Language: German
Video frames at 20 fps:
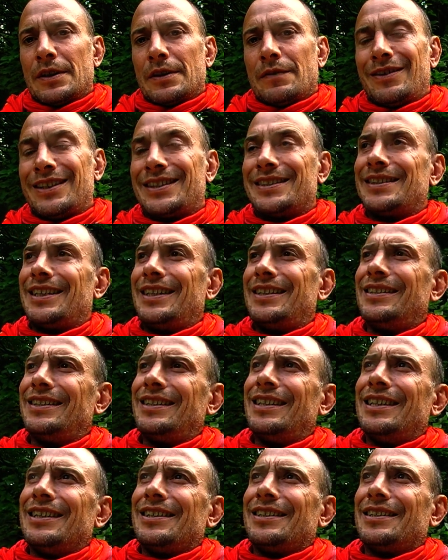was dann
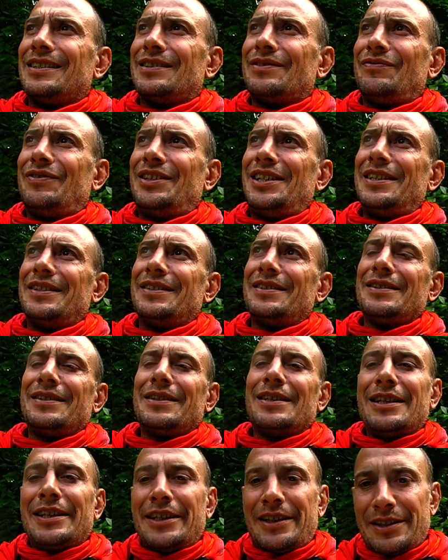das
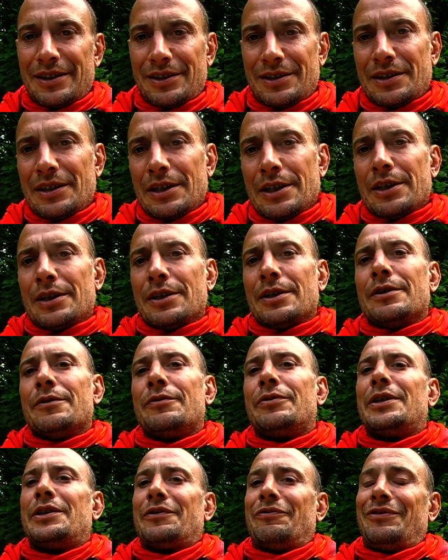Wesentliche
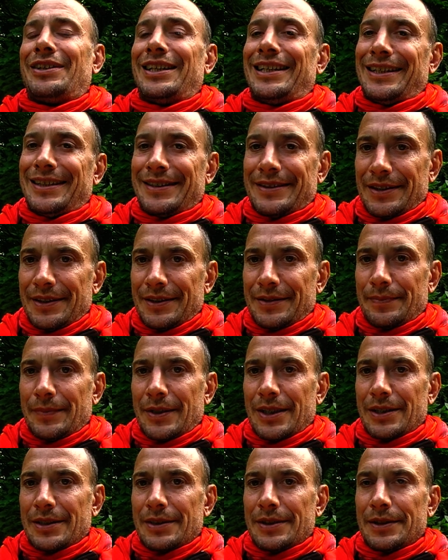verwesend
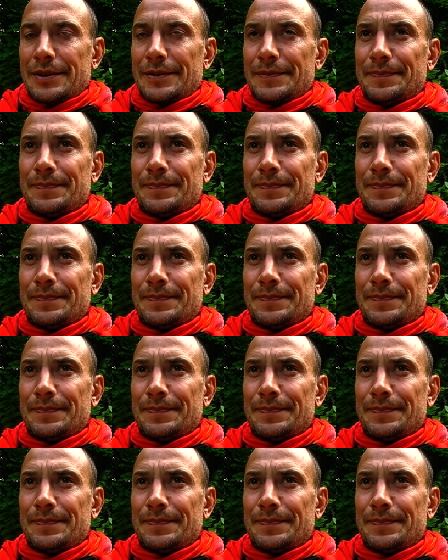macht.